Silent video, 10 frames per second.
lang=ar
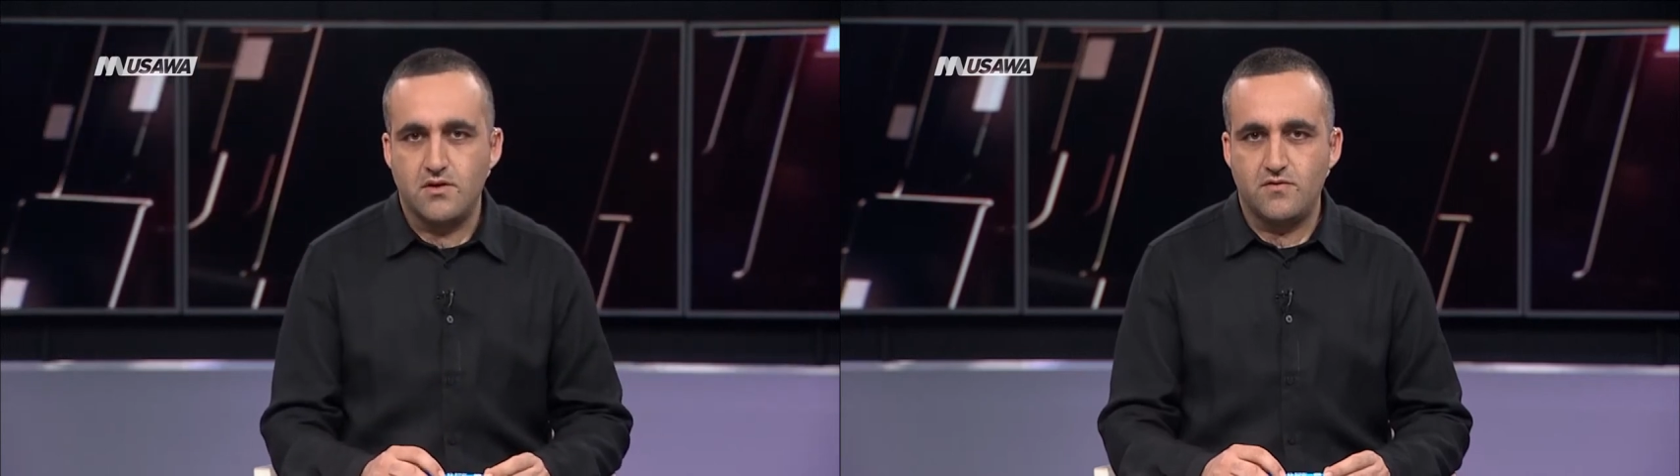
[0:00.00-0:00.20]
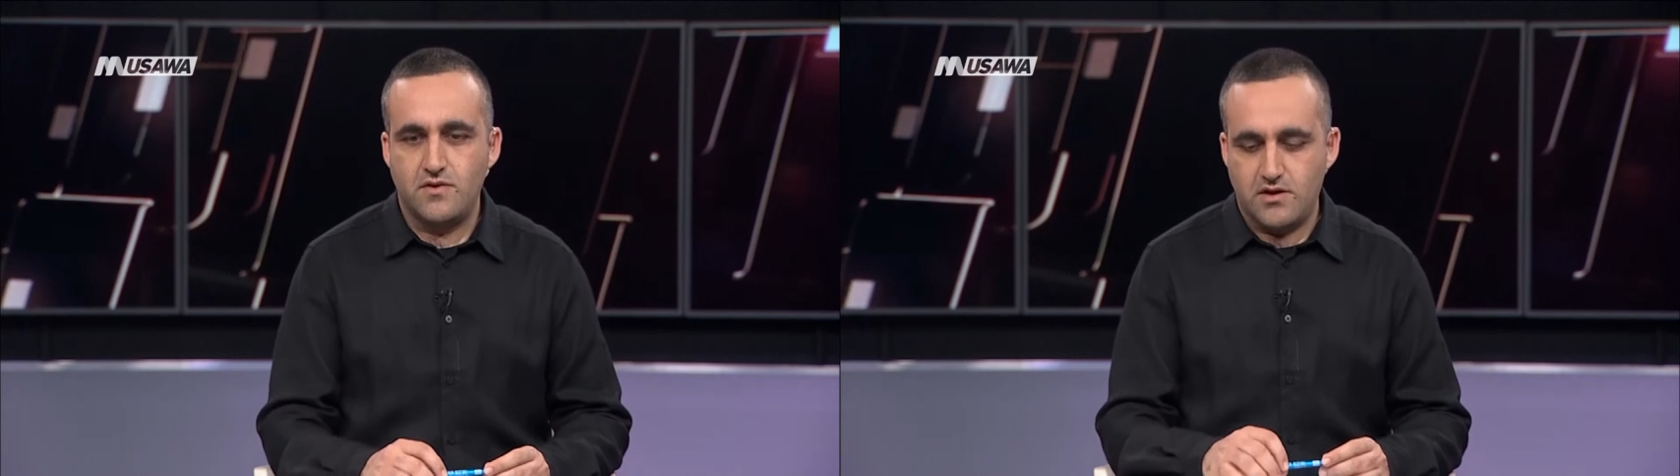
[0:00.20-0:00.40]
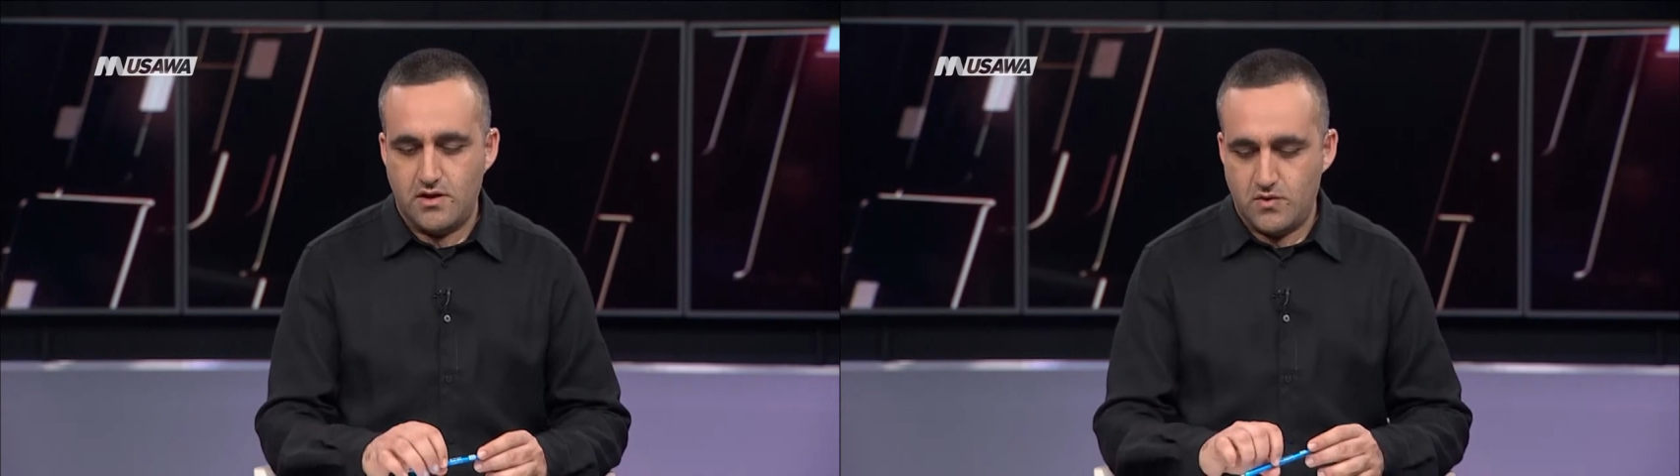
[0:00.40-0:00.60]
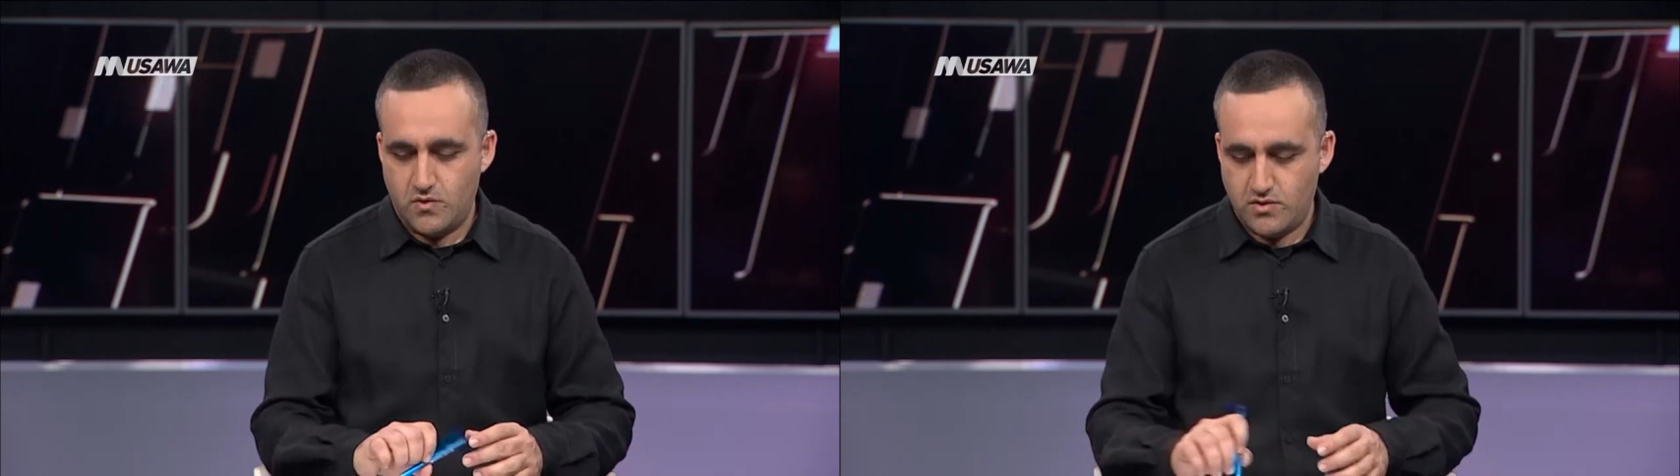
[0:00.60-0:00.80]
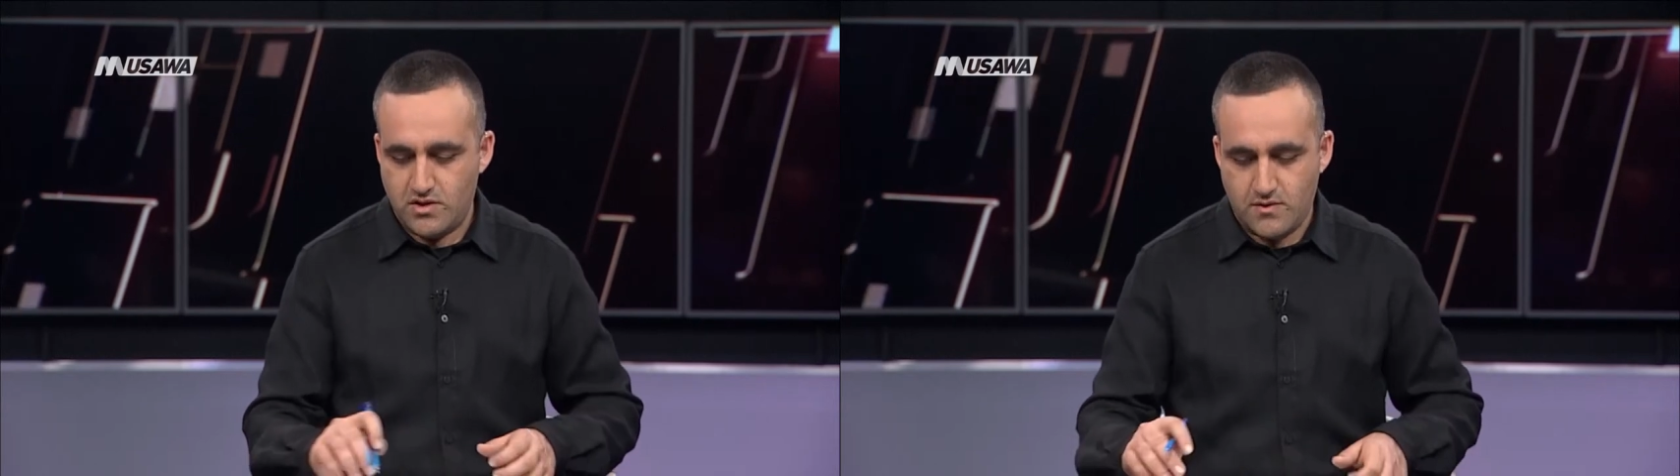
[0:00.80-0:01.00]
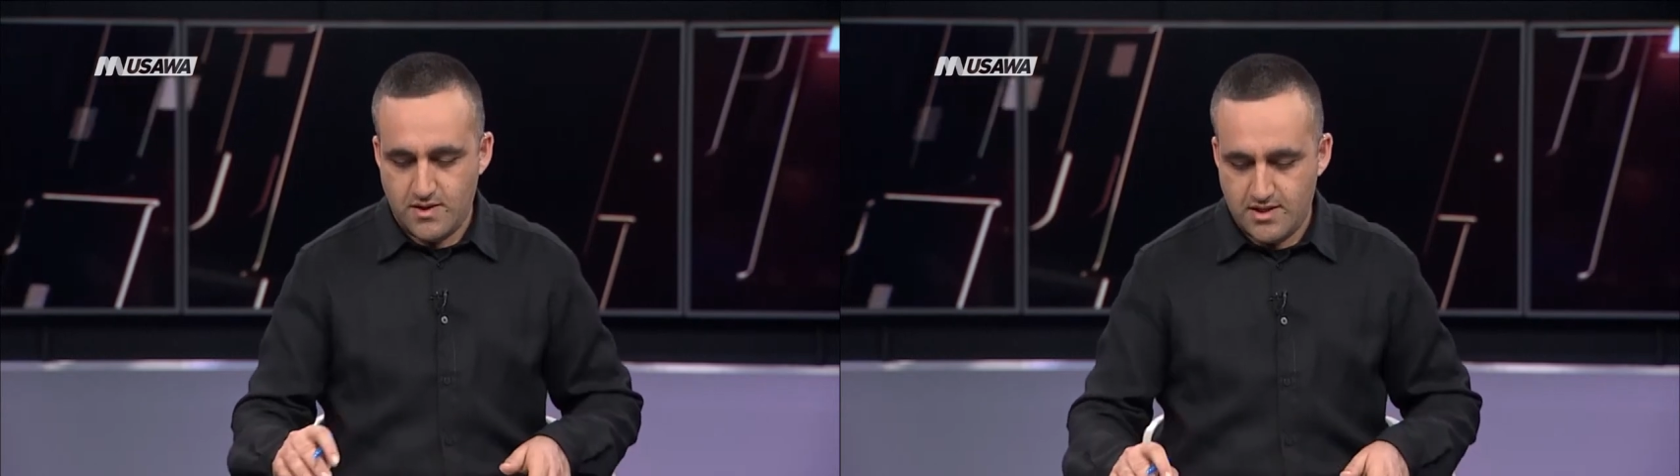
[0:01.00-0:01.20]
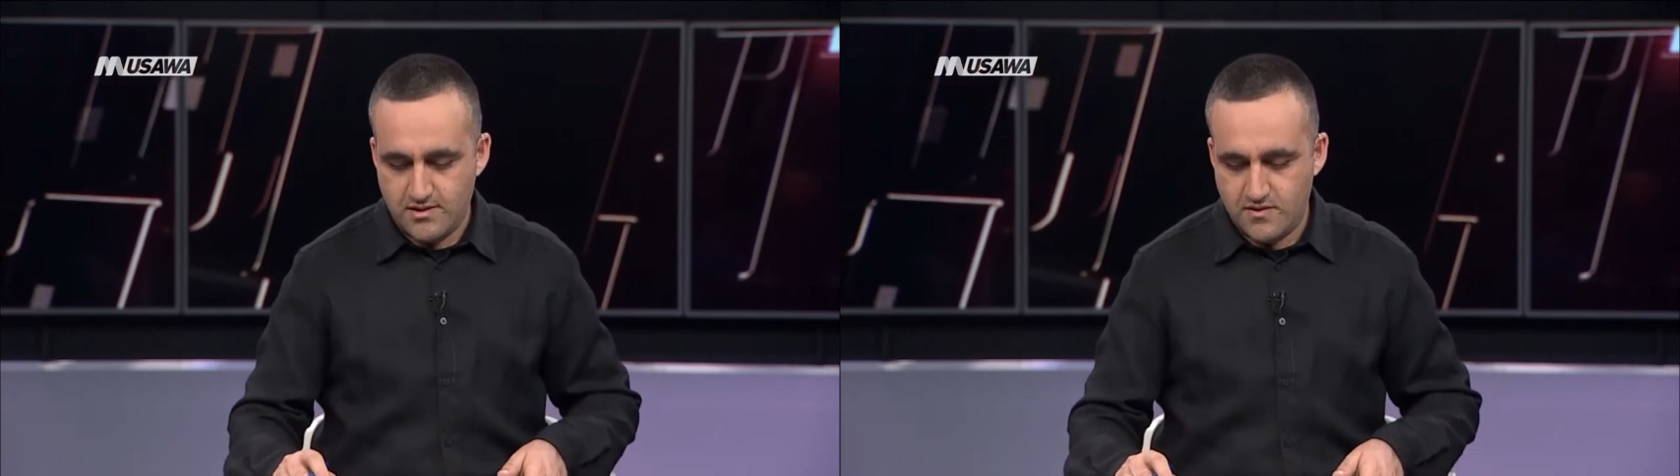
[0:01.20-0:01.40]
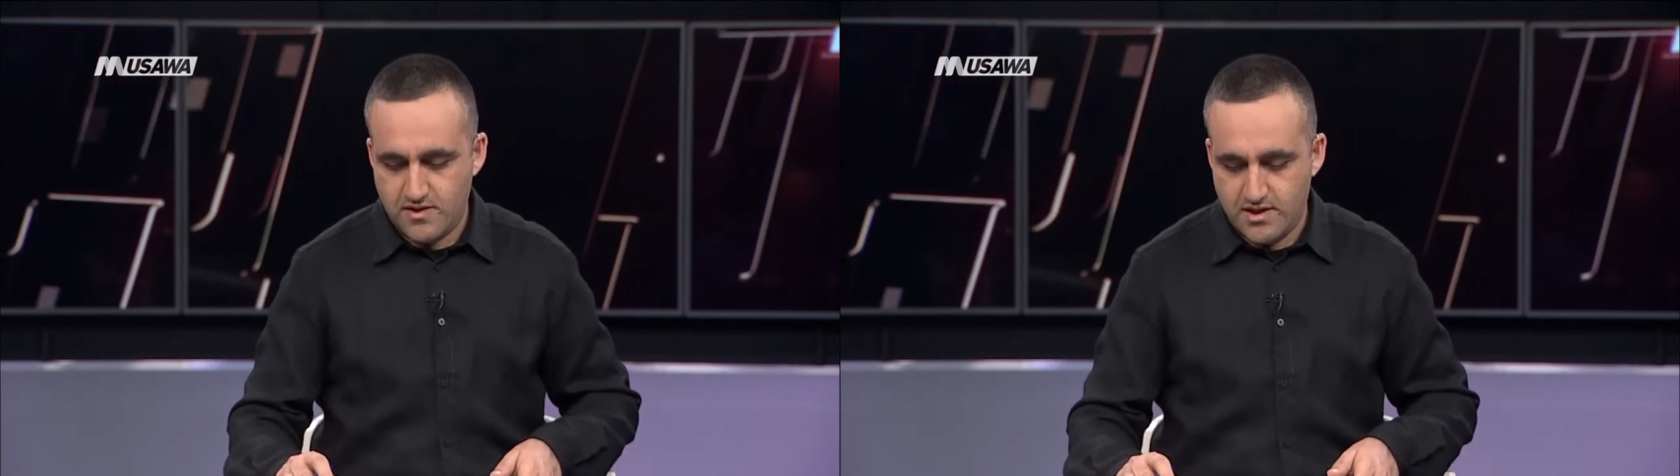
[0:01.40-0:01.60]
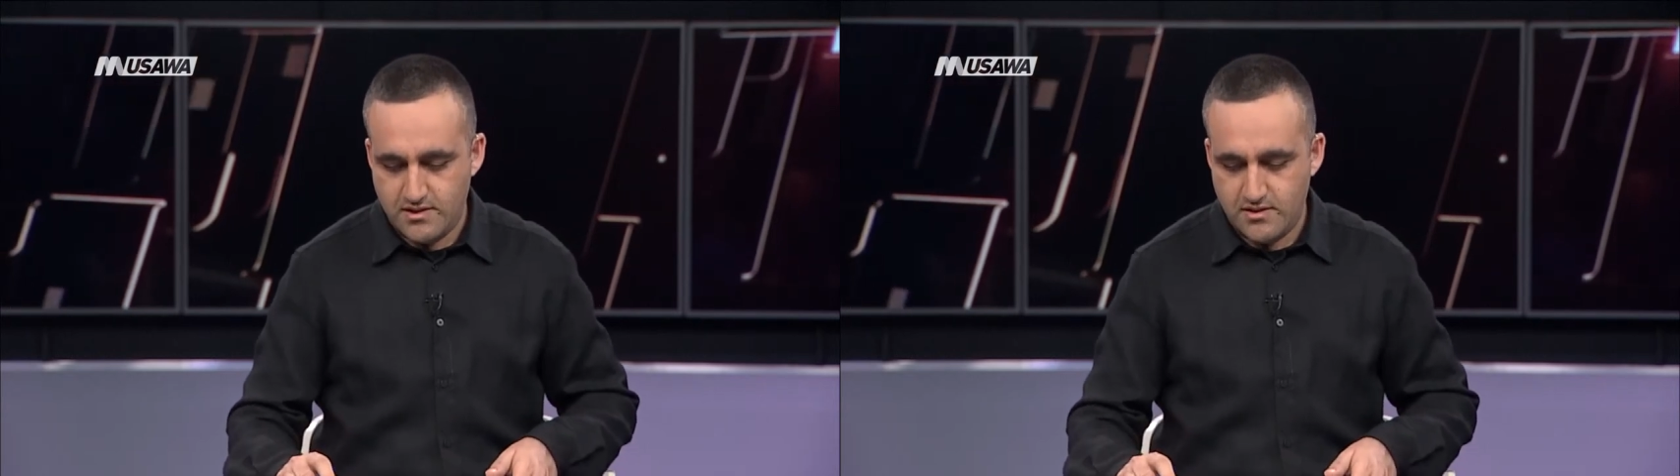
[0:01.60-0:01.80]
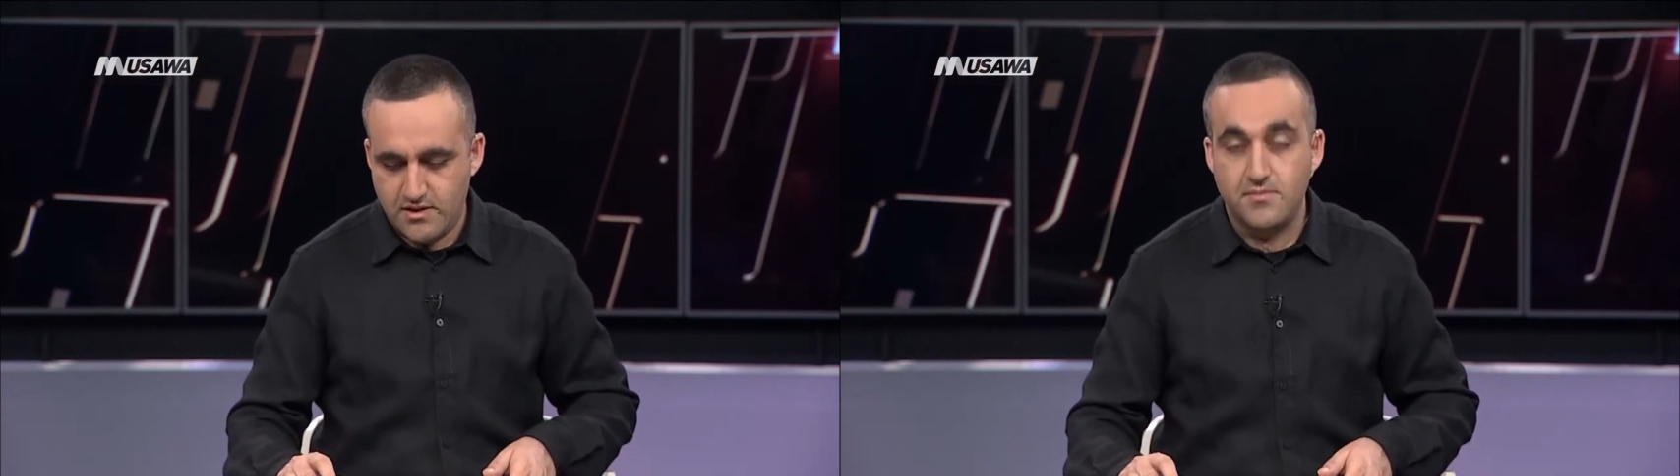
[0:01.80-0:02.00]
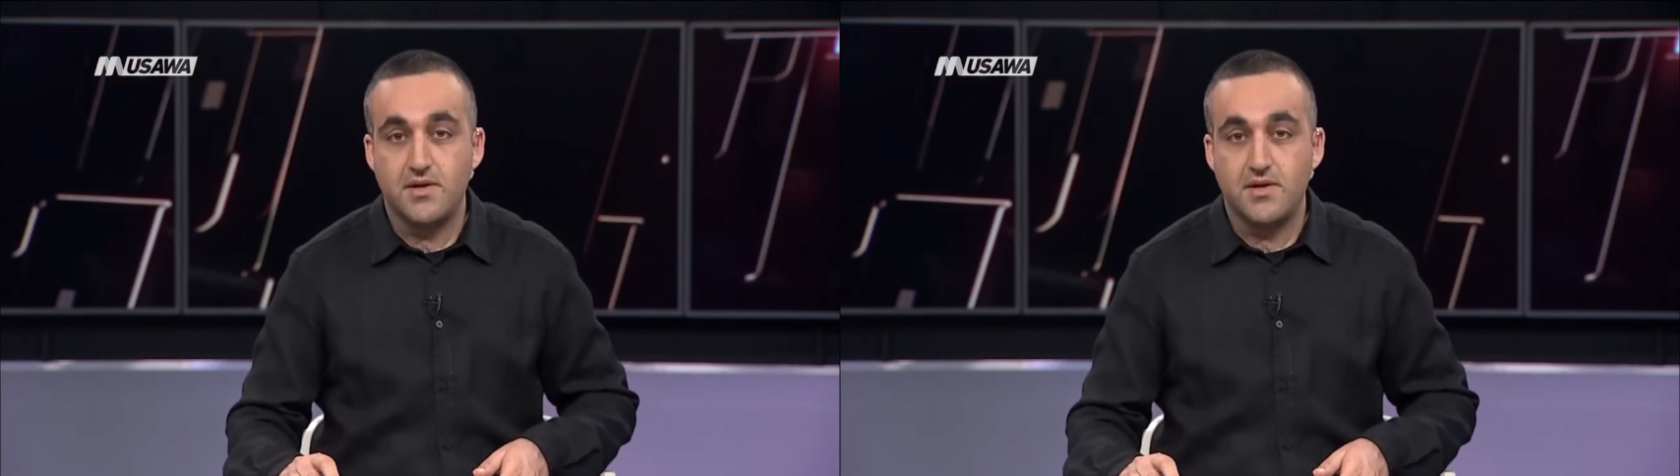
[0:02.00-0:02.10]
في الغوطة والحديث عن